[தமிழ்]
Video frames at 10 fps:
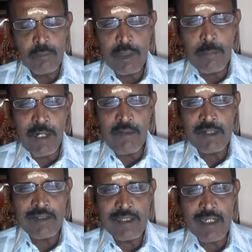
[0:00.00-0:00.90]
புத
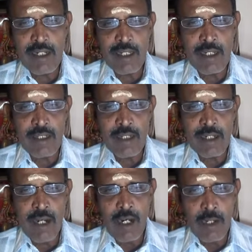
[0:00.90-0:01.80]
பகவான் திசை நடக்கிறது
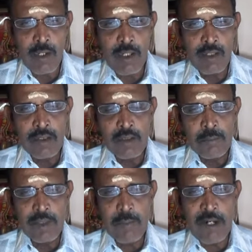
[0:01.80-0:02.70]
என்றால்
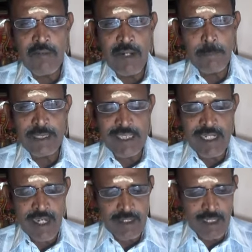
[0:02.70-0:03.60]
புத பகவான்
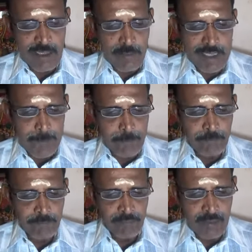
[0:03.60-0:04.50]
பச்சை நிறத்துக்கு அதிபதி
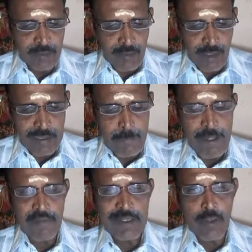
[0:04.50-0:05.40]
அதே
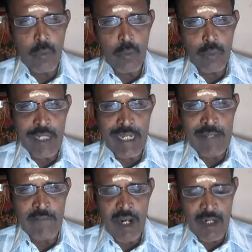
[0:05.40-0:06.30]
மாதிரி வந்து
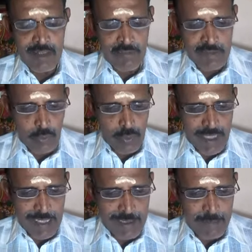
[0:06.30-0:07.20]
குதிரைக்கு வாகனத்தில் வந்து
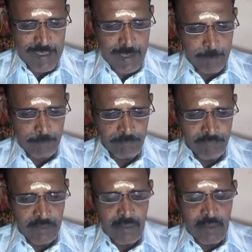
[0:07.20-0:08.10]
குதிரைக்கு அதிபதி
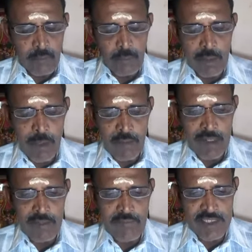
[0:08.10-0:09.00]
புத
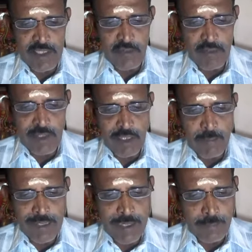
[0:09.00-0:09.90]
பகவானுக்கு விஷ்ணுக்கு வந்து
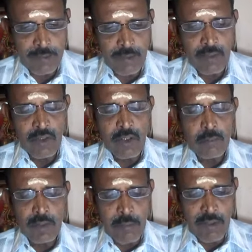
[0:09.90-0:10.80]
அதிபதி
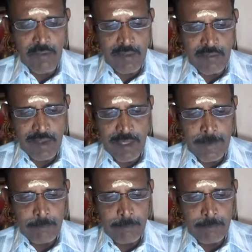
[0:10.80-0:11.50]
புத பகவானுக்கு வந்து